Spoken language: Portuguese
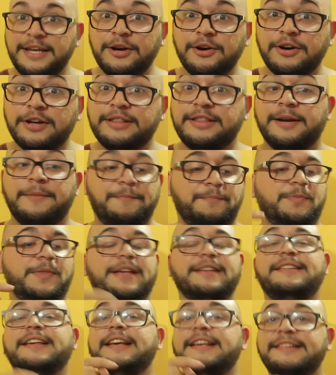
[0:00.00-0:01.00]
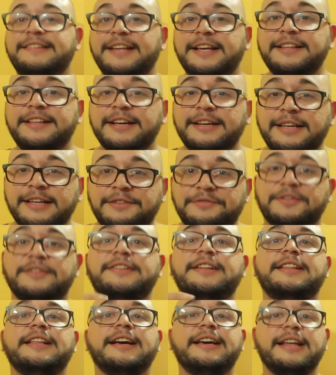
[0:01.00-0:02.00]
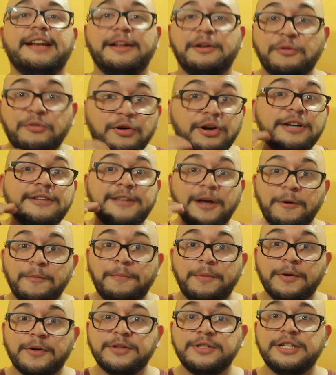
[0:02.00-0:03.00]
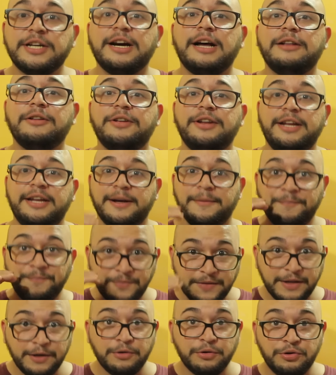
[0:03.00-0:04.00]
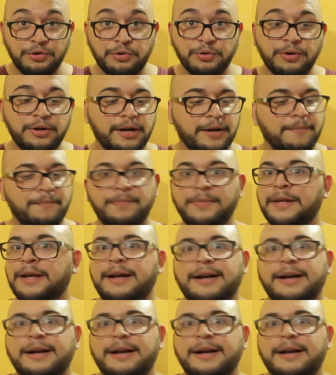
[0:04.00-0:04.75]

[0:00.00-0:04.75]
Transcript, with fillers: e outra, essa receita aqui, se você está querendo cortar um pouco de caloria e gordura,